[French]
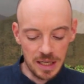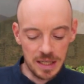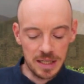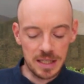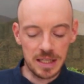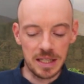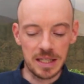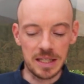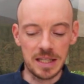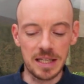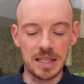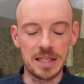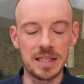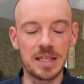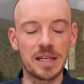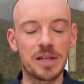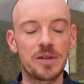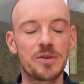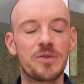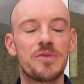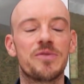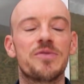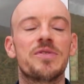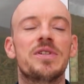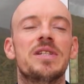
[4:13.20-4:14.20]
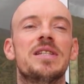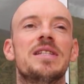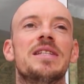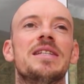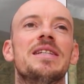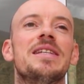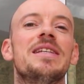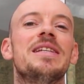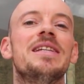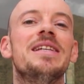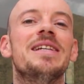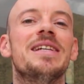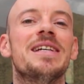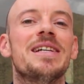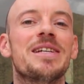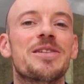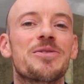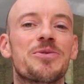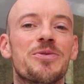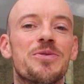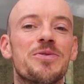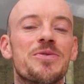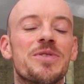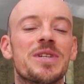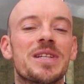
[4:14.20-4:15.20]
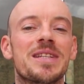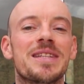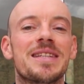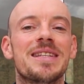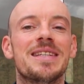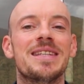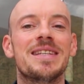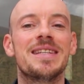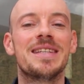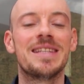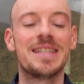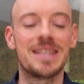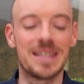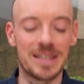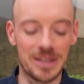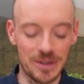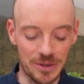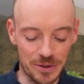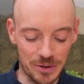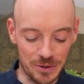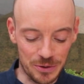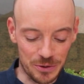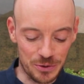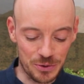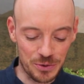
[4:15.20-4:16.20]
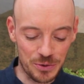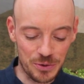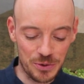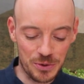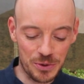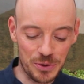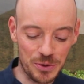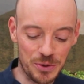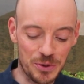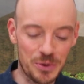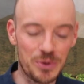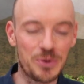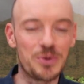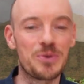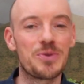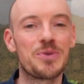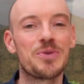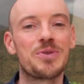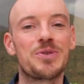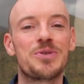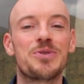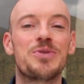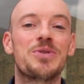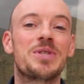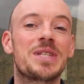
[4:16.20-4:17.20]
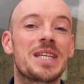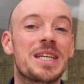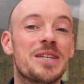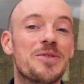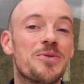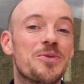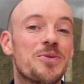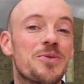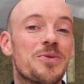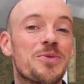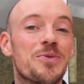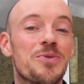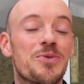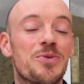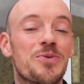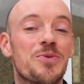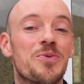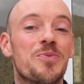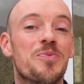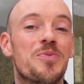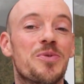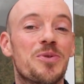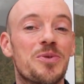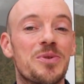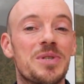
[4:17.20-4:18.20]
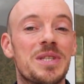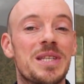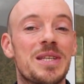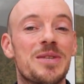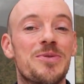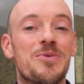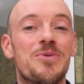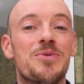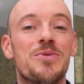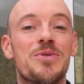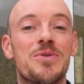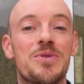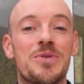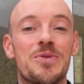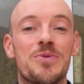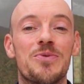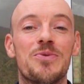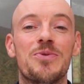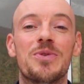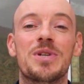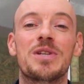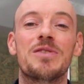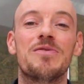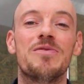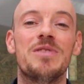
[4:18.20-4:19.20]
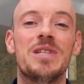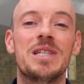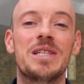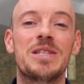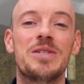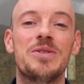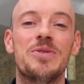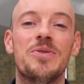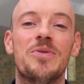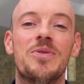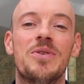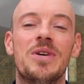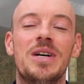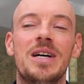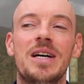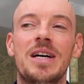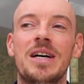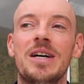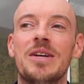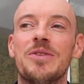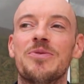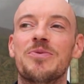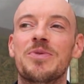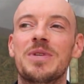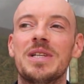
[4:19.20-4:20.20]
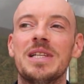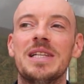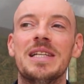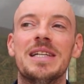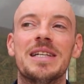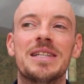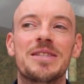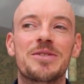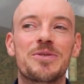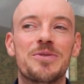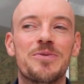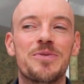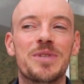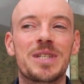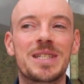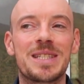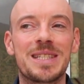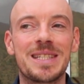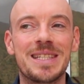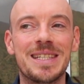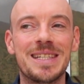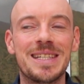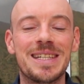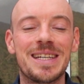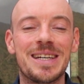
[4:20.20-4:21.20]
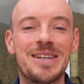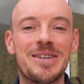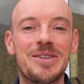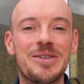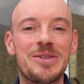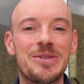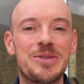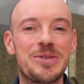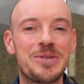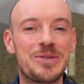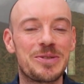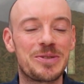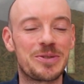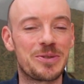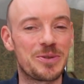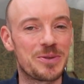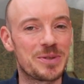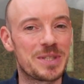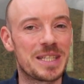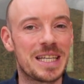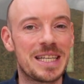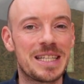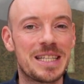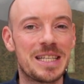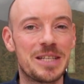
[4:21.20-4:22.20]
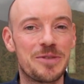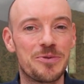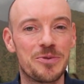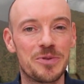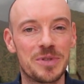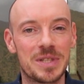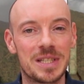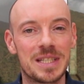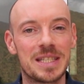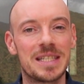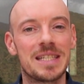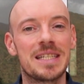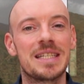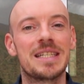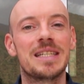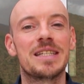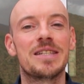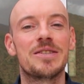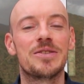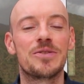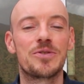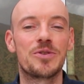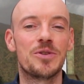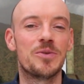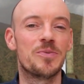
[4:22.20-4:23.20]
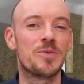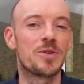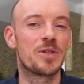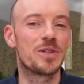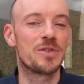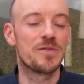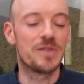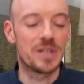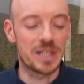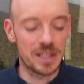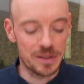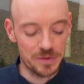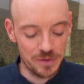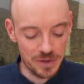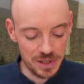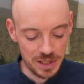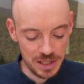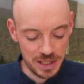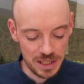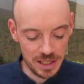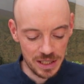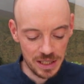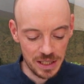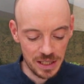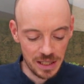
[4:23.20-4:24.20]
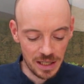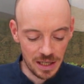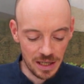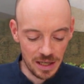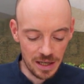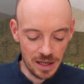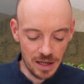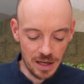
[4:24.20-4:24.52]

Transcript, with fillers: C'est-à-dire qu'en fait, il est introverti euh, jusqu'à dans son processus de réflexion. Donc il est introverti euh, dans sa tête aussi, comment il va réfléchir.